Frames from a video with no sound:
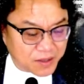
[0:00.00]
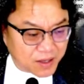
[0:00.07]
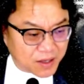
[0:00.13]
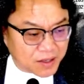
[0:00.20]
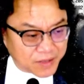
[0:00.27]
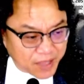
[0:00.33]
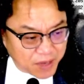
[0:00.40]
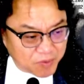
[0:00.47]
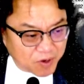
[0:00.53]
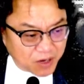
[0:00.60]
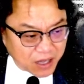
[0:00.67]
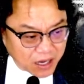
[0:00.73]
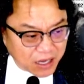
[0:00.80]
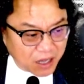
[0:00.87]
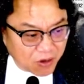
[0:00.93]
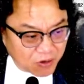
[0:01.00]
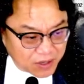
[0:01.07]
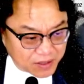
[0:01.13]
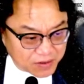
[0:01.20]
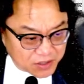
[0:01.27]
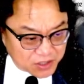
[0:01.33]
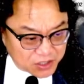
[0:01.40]
네이버
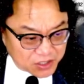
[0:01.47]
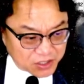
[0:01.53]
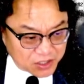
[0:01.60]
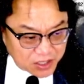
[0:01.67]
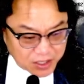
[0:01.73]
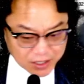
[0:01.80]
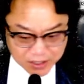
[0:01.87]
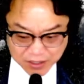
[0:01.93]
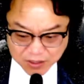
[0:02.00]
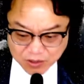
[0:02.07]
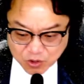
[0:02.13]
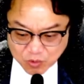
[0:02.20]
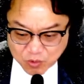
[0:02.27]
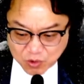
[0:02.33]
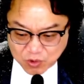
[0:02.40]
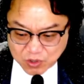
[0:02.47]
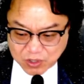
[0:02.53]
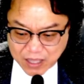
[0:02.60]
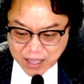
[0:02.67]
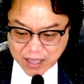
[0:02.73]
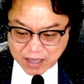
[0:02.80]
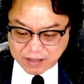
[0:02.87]
카카오라든지 이런 종목들
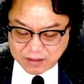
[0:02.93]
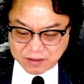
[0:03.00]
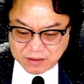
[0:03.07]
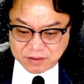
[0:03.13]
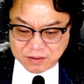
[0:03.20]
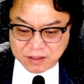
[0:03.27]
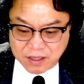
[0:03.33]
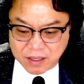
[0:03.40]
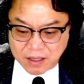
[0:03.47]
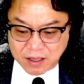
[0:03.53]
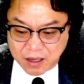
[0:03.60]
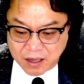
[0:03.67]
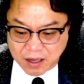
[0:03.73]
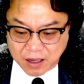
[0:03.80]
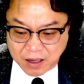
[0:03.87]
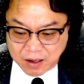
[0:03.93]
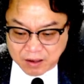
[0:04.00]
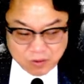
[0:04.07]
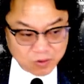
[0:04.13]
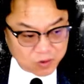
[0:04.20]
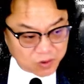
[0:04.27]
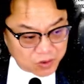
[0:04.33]
다 그런 아,
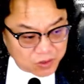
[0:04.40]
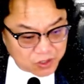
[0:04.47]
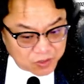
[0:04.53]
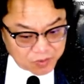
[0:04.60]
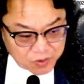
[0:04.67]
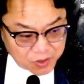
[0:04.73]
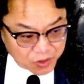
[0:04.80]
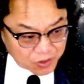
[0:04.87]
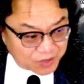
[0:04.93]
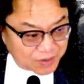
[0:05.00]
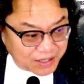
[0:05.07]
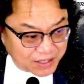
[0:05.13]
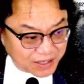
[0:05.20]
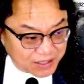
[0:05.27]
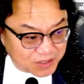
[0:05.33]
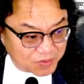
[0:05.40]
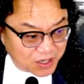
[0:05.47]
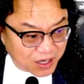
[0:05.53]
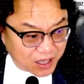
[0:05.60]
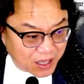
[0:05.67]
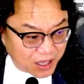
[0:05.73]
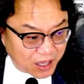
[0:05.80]
지금 흐름
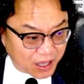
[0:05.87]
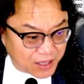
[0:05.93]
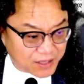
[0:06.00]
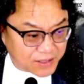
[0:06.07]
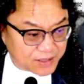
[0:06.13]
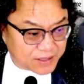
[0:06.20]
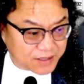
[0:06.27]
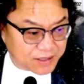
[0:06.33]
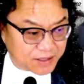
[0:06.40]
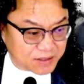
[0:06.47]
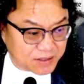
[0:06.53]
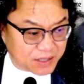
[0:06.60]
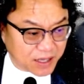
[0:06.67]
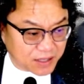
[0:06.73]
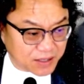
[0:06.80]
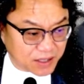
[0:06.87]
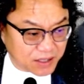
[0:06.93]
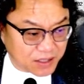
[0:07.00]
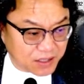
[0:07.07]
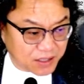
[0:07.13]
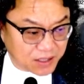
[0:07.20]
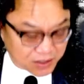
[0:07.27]
아니겠습니까? 그래서
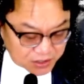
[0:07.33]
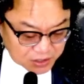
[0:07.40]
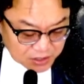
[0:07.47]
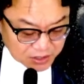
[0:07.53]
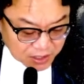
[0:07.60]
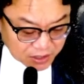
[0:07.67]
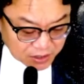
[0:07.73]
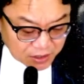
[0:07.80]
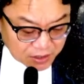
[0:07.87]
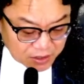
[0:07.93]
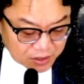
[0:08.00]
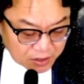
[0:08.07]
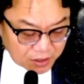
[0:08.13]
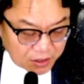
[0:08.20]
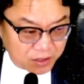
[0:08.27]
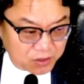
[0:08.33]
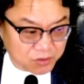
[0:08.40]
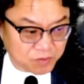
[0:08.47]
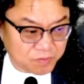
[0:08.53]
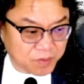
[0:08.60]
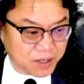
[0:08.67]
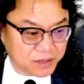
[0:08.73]
상당히 시장이 아, 좀
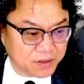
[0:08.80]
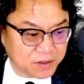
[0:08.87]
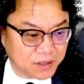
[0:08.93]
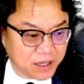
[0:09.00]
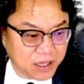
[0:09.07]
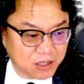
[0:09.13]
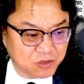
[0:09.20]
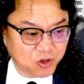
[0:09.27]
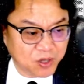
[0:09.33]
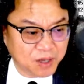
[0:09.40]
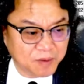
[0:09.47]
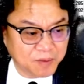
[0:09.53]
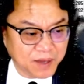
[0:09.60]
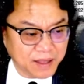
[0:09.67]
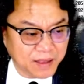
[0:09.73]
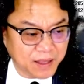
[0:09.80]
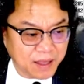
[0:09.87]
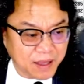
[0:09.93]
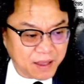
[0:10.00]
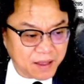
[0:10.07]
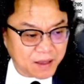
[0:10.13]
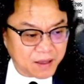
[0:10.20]
반등을 해줘야만
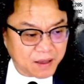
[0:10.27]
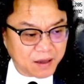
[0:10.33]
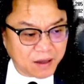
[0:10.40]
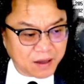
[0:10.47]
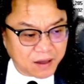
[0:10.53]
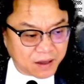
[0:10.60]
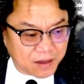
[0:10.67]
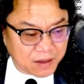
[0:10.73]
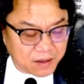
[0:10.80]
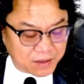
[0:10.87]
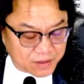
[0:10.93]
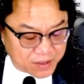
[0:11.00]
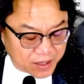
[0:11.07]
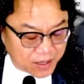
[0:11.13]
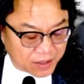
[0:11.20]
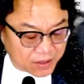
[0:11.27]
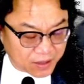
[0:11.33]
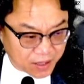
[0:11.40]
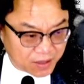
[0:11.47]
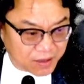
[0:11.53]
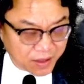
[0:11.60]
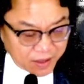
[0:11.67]
아, 될
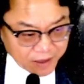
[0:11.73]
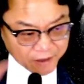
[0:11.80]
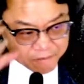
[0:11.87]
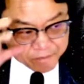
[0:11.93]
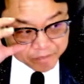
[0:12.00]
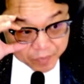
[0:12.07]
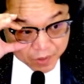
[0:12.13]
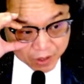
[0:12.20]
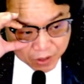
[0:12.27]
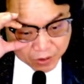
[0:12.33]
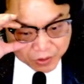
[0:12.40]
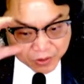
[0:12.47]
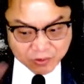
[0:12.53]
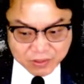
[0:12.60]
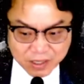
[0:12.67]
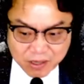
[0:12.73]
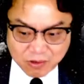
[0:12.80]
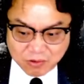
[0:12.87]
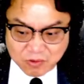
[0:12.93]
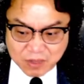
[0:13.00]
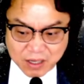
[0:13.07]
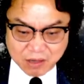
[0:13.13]
텐데 어려운 상황으로
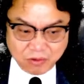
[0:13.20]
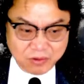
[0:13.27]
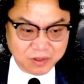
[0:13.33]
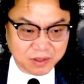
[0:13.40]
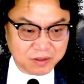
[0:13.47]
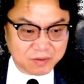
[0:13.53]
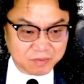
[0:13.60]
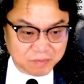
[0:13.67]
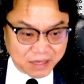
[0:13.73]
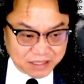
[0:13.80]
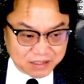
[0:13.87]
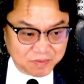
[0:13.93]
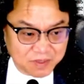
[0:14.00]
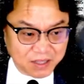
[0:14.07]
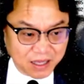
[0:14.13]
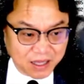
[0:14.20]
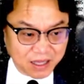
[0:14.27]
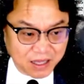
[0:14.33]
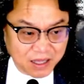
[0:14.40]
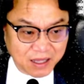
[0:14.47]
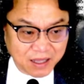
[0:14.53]
좀 가고 있는 거는 맞습니다.